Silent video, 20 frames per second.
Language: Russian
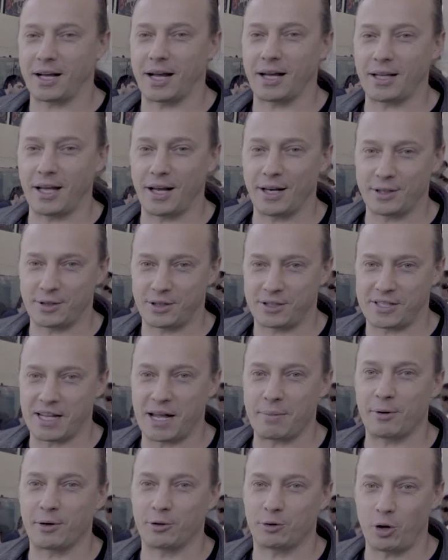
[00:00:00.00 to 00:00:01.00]
на канале
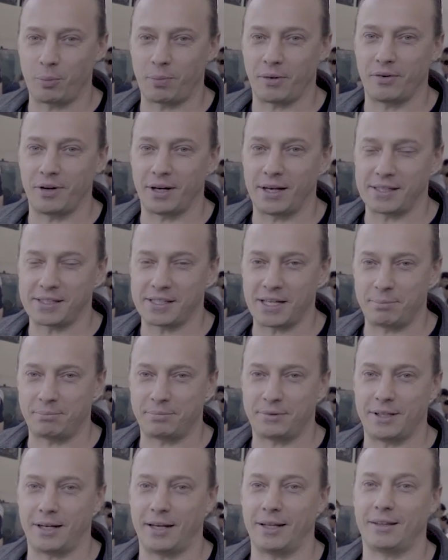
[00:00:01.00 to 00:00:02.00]
самый топовый рецепт
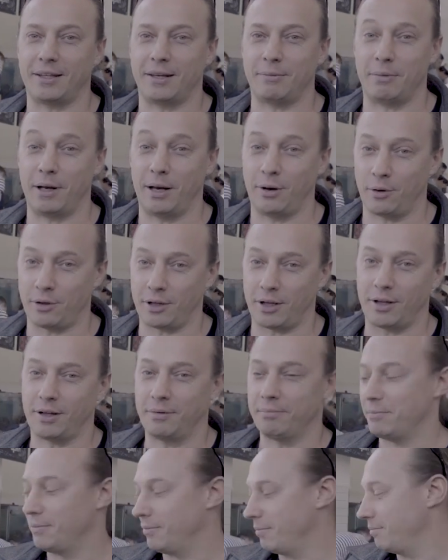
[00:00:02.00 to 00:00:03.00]
3,3 миллиона
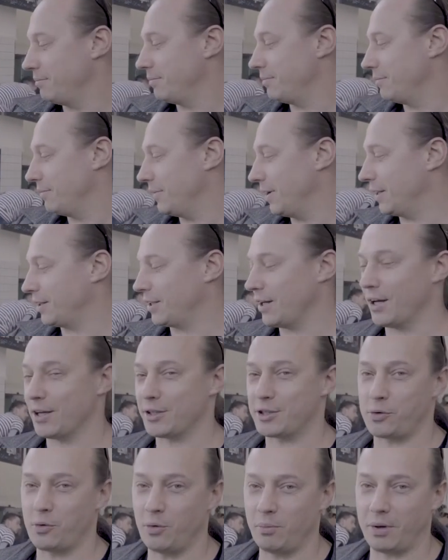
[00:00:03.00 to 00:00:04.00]

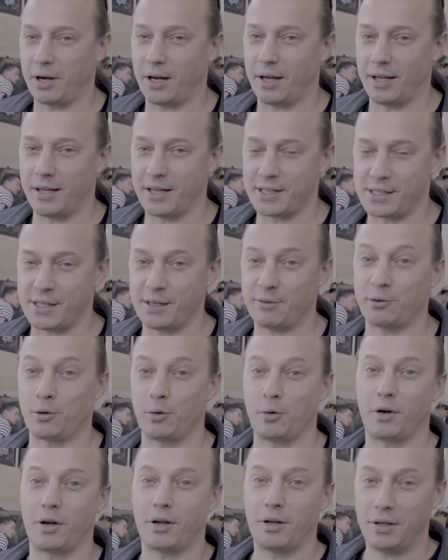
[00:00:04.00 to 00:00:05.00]
это скумбрия, если
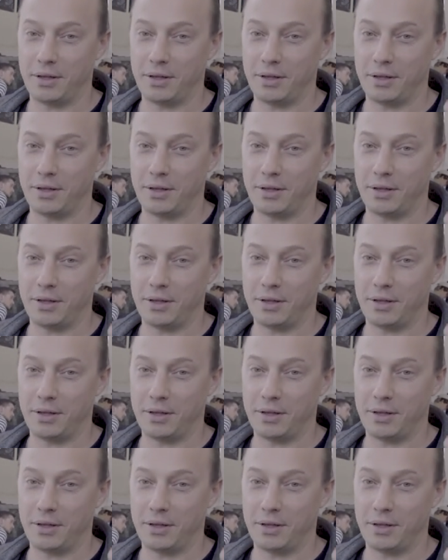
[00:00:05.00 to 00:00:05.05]
вдруг